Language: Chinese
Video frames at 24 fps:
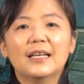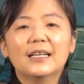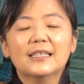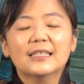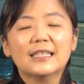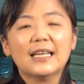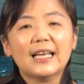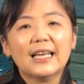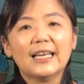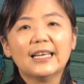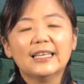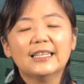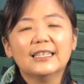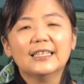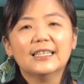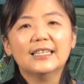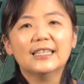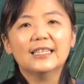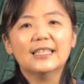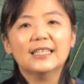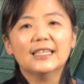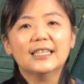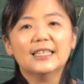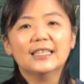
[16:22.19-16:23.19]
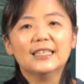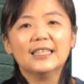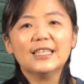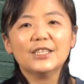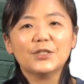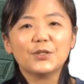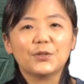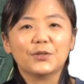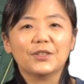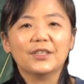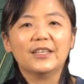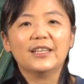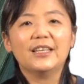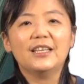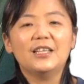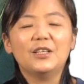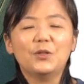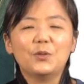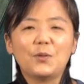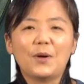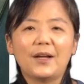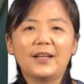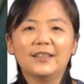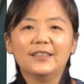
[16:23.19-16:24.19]
在地球的另一
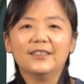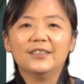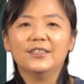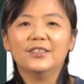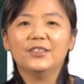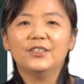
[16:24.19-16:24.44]
端，